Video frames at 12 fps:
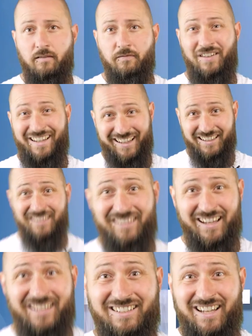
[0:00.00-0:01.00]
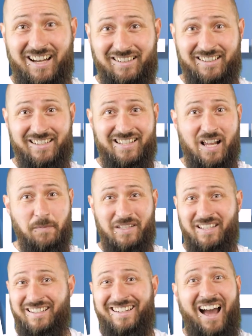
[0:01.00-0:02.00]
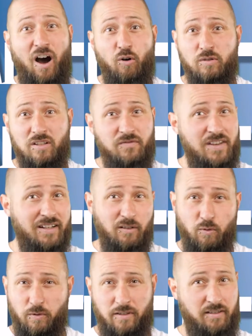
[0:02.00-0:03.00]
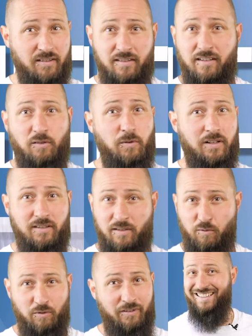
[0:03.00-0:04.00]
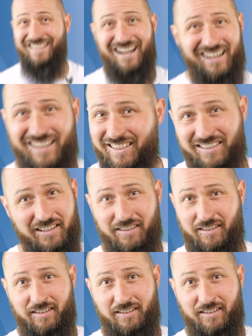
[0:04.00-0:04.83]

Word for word: Wir retten deine Daten selbst in den ausweglosesten Situationen. Garantiert.